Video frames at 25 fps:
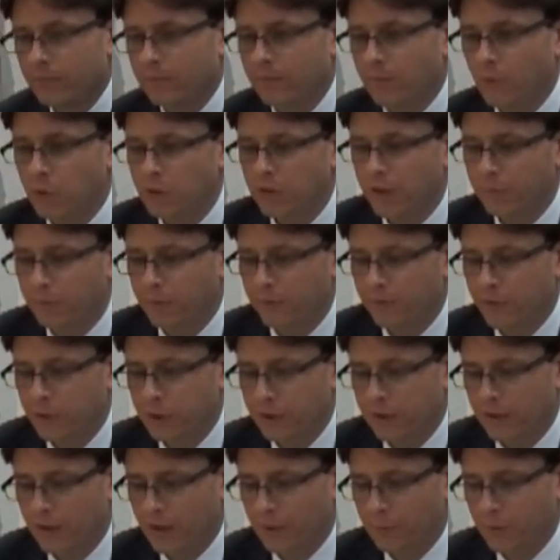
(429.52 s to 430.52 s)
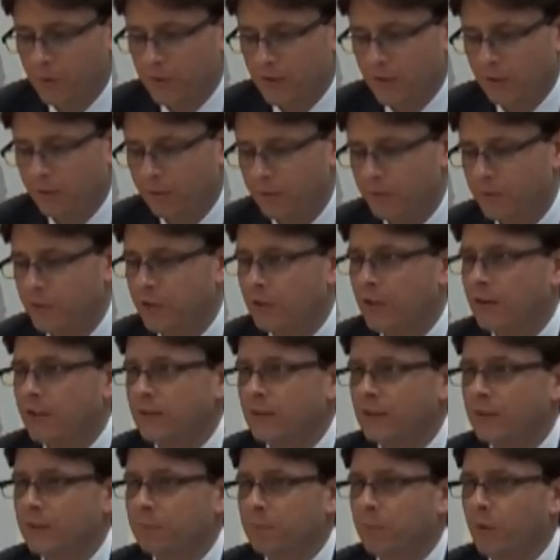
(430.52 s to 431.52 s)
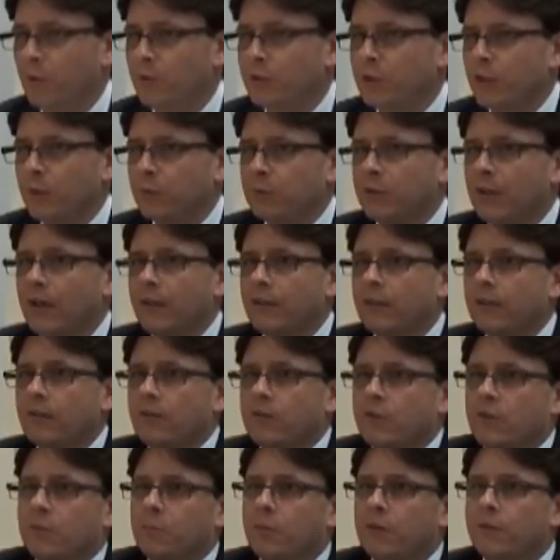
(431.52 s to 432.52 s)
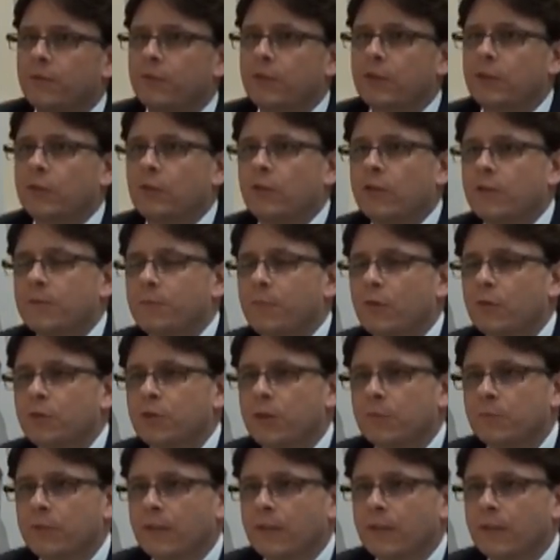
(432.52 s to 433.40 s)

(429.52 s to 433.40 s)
można powiedzieć taki podstawowy podział danych osobowych to jest podział